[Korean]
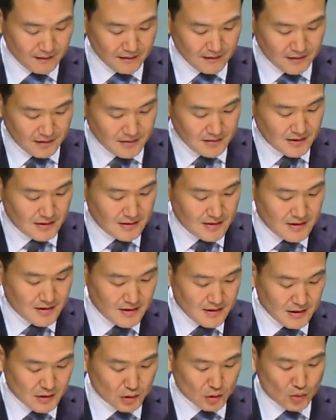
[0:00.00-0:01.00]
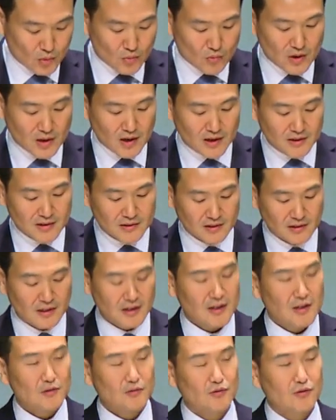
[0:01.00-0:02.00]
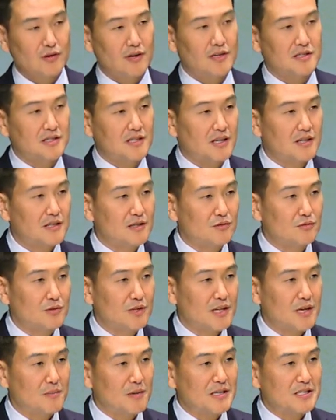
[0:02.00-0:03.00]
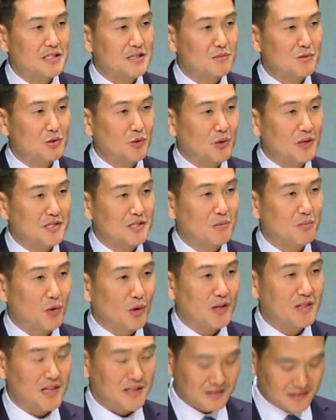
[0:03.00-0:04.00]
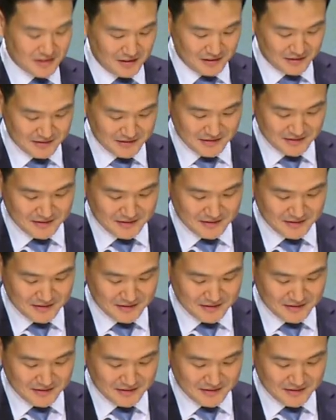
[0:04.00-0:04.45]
그런 엘리야가 통과하는 훈련장을 우리가 말씀을 통해서 보게 되는데요.